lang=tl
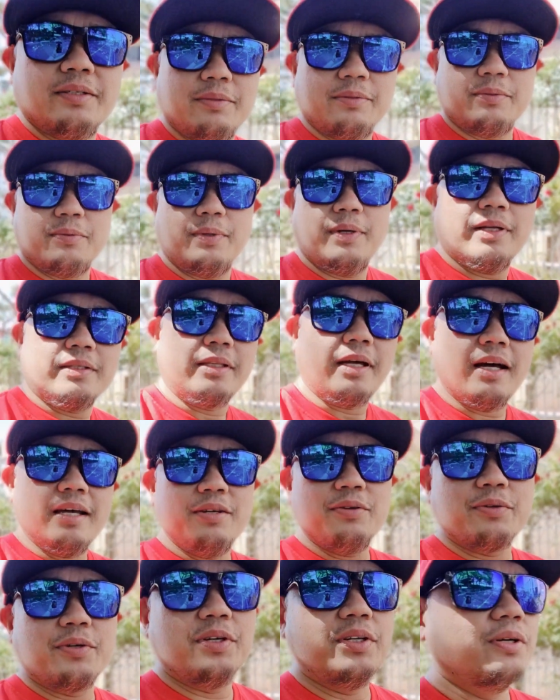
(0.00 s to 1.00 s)
wala tayong
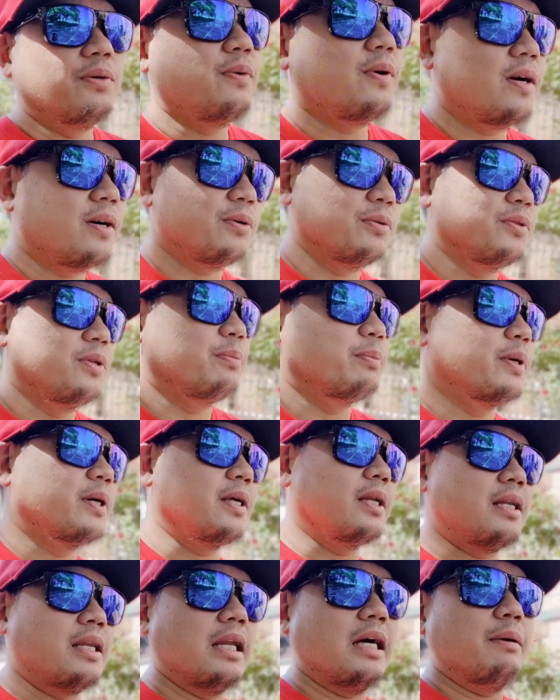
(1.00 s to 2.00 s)
ginawa kundi
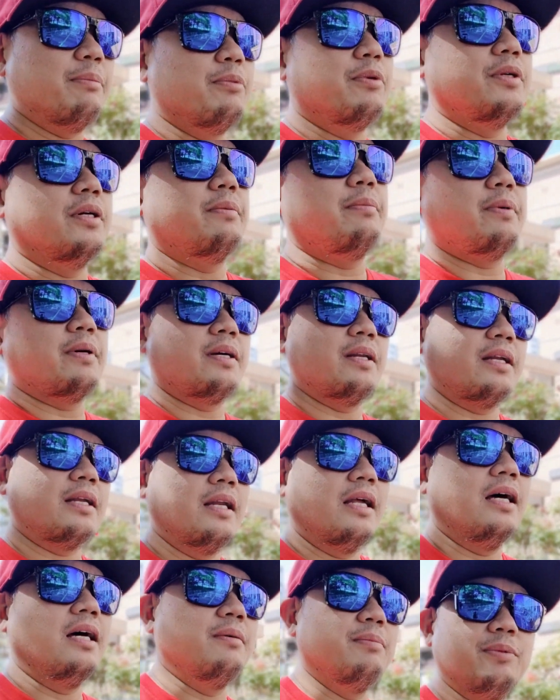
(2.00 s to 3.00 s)
magreklamo ng
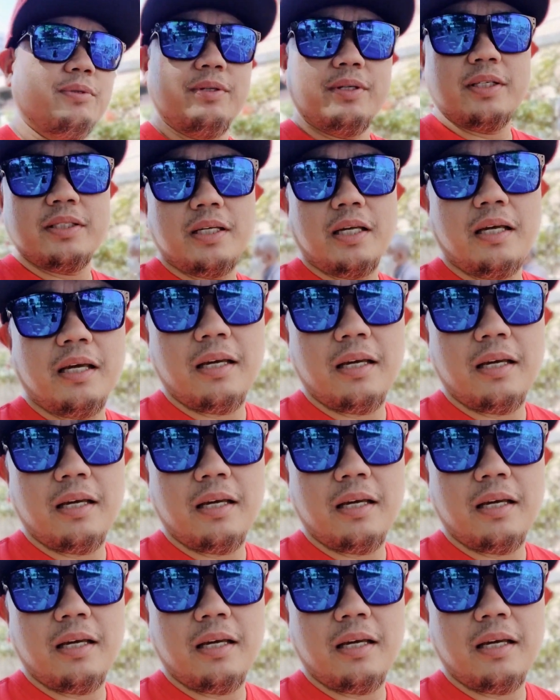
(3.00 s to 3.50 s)
magreklamo kasi